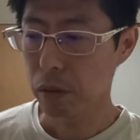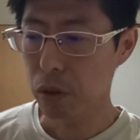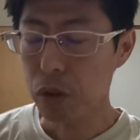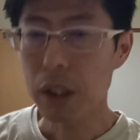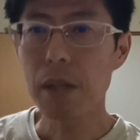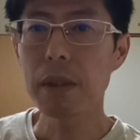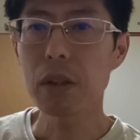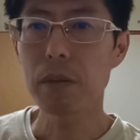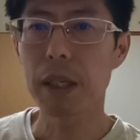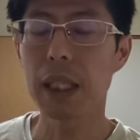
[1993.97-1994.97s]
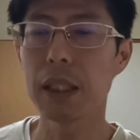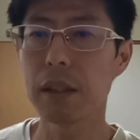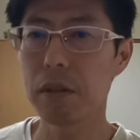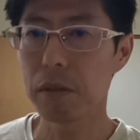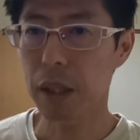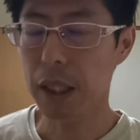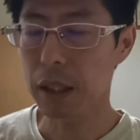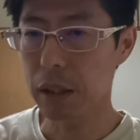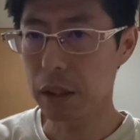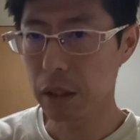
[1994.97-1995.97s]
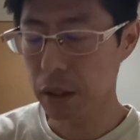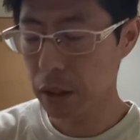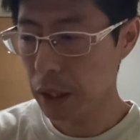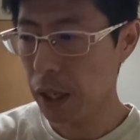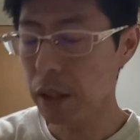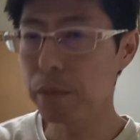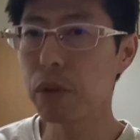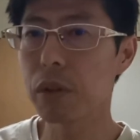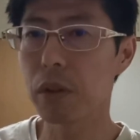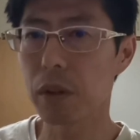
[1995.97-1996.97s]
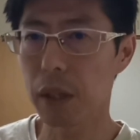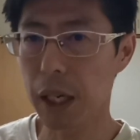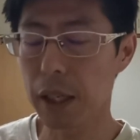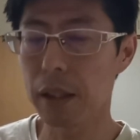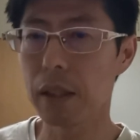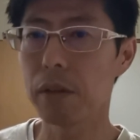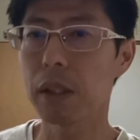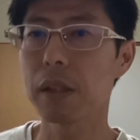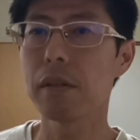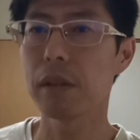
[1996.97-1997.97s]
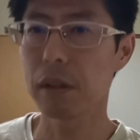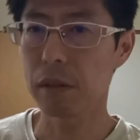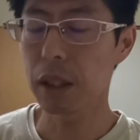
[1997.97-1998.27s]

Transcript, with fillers: ちょっと裁判所を馬鹿にするような形に変に文章を変えられたりとかするんですよ。